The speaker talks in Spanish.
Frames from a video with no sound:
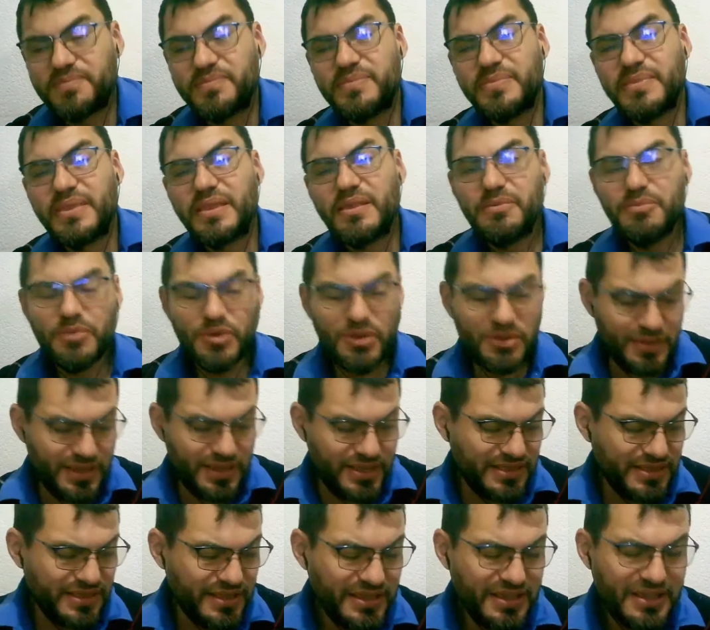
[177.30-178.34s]
Muy
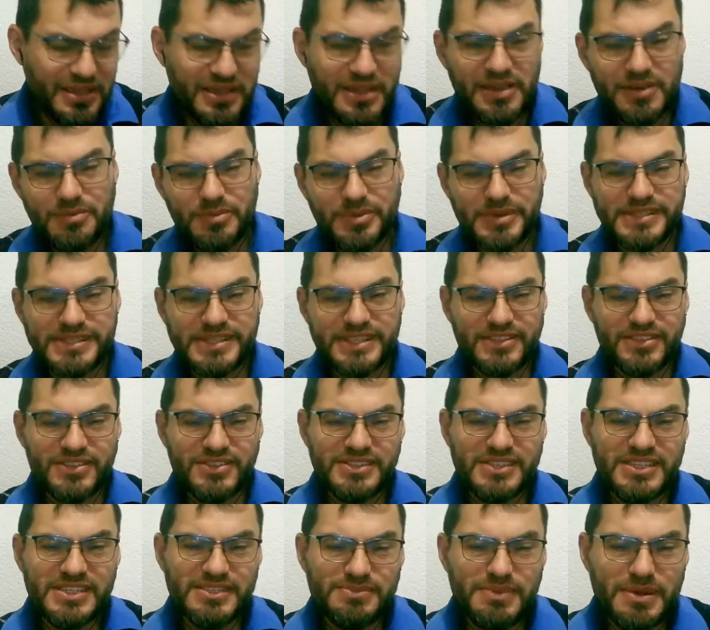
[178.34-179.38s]
bien. Pues
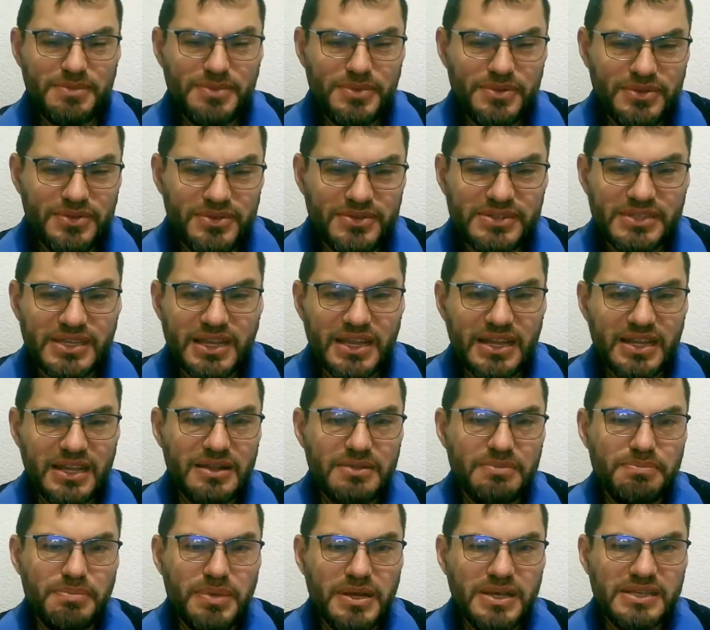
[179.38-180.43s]
entonces vámonos al
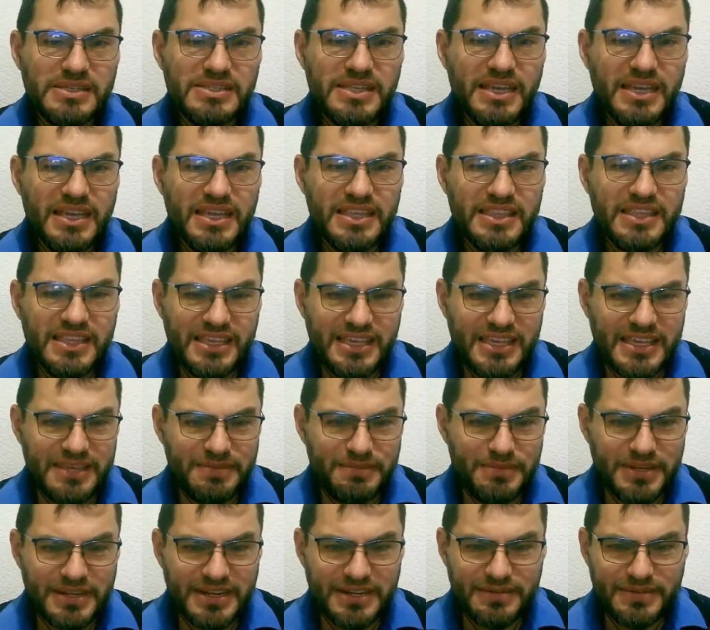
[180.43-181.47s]
pasaje. Déjeme
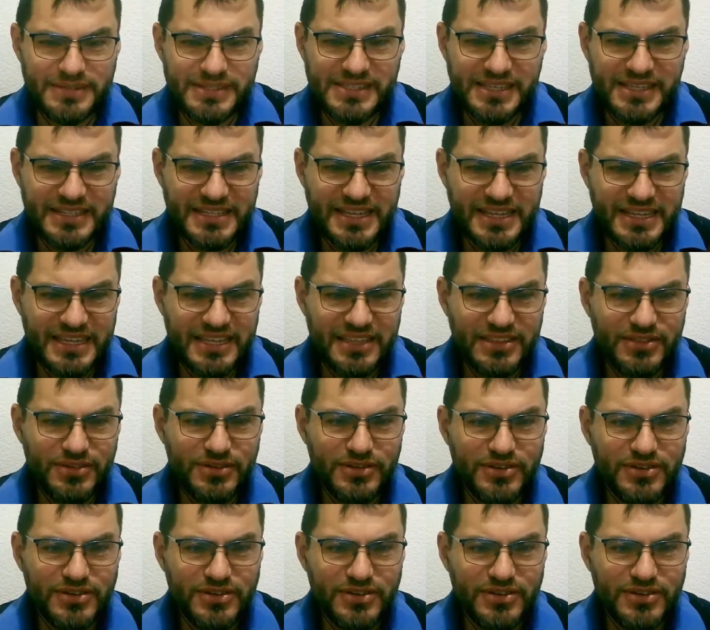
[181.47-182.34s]
revisar que aquí todo corre